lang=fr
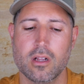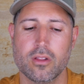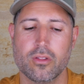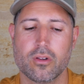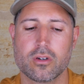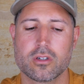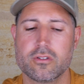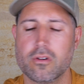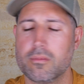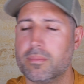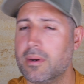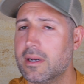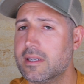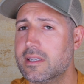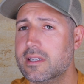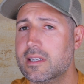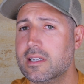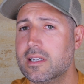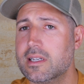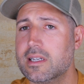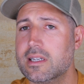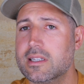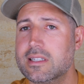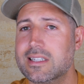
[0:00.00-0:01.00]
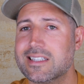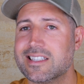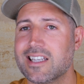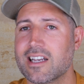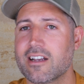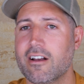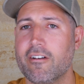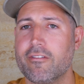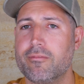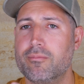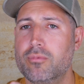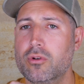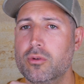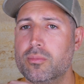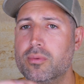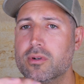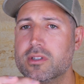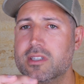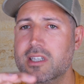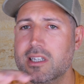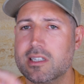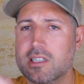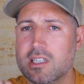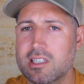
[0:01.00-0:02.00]
Donc je ne veux pas des, agrafes plus
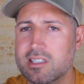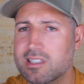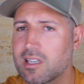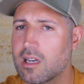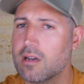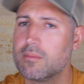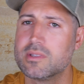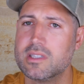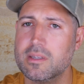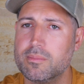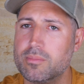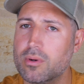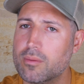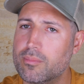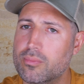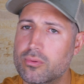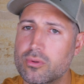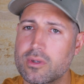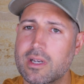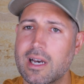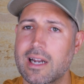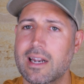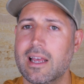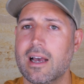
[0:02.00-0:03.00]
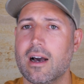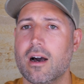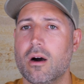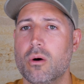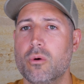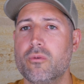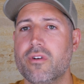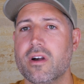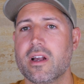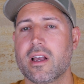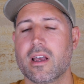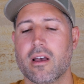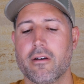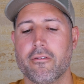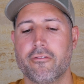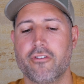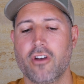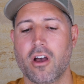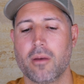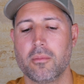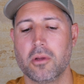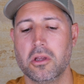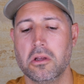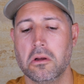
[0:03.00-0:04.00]
petites qui seraient un petit peu plus galères à ouvrir et à
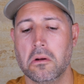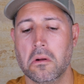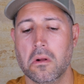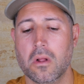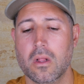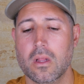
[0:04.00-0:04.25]
enfermer